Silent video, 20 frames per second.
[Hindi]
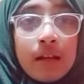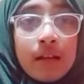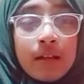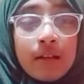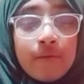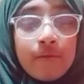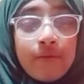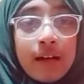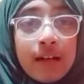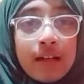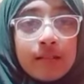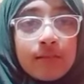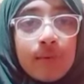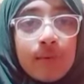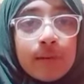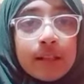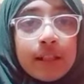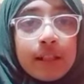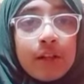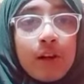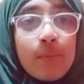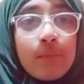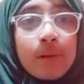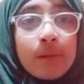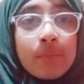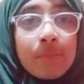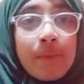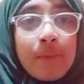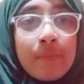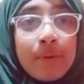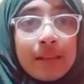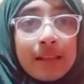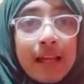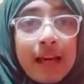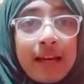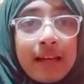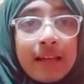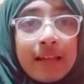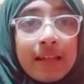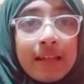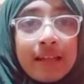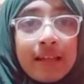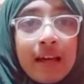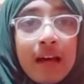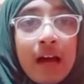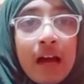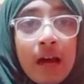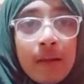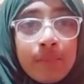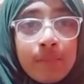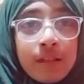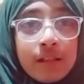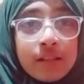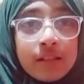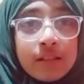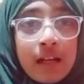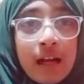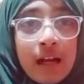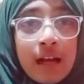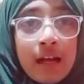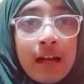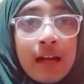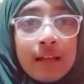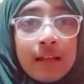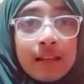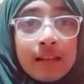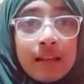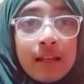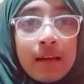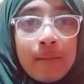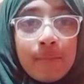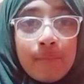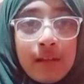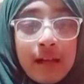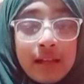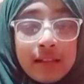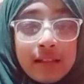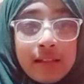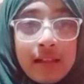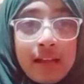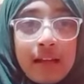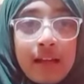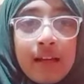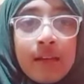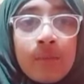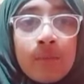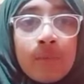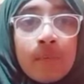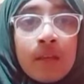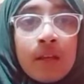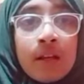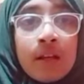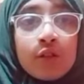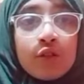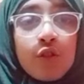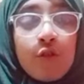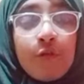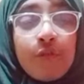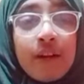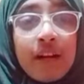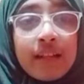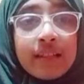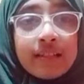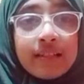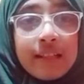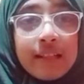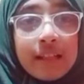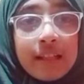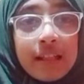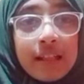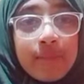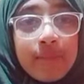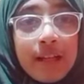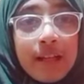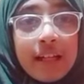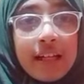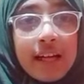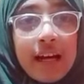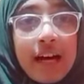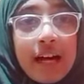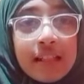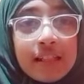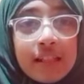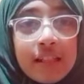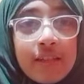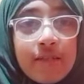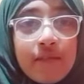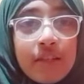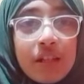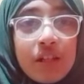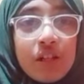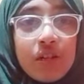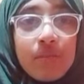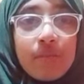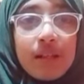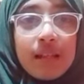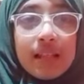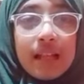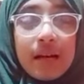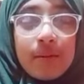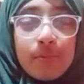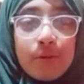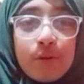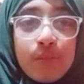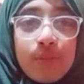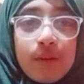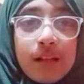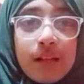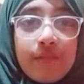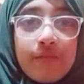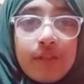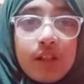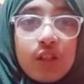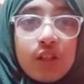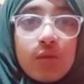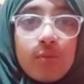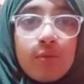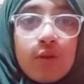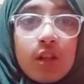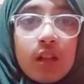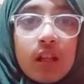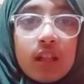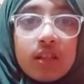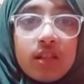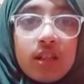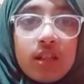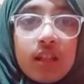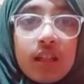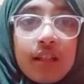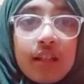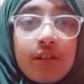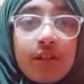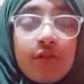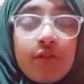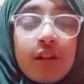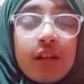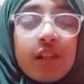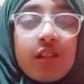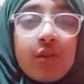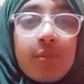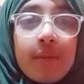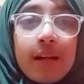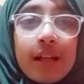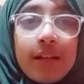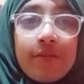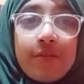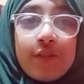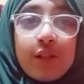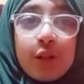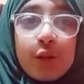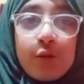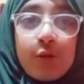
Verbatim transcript: फ्रेंड्स मुझे कमेंट में बताएं कि क्या आप ये चार आदतें अपनाते हैं सो so फ्रेंड्स ये थी मेरी आज की वीडियो उम्मीद है आपको मेरी वीडियो बहुत अच्छी लगी होगी तो मेरी वीडियो को